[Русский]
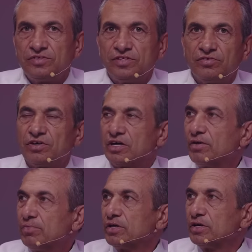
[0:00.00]
все в
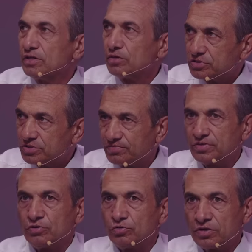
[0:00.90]
храме, когда
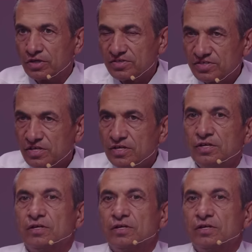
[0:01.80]
уже второй раз